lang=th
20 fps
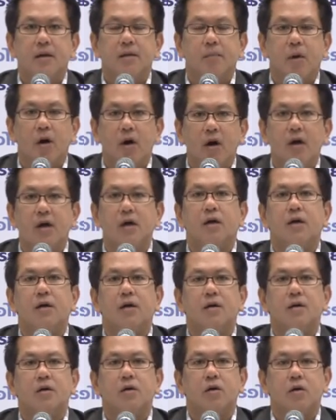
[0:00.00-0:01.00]
เพราะ
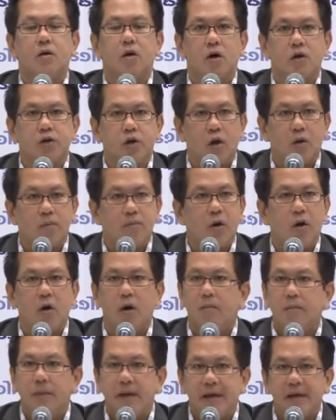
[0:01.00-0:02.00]
กทม
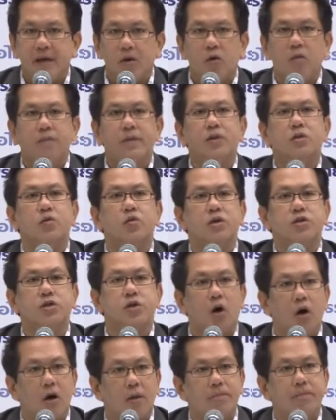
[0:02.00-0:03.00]
ไม่ได้ลงไปตรวจ
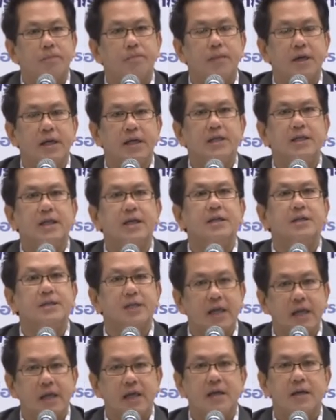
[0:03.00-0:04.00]
สอบพื้นที่
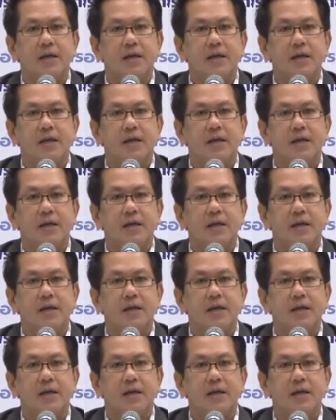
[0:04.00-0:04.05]
จริง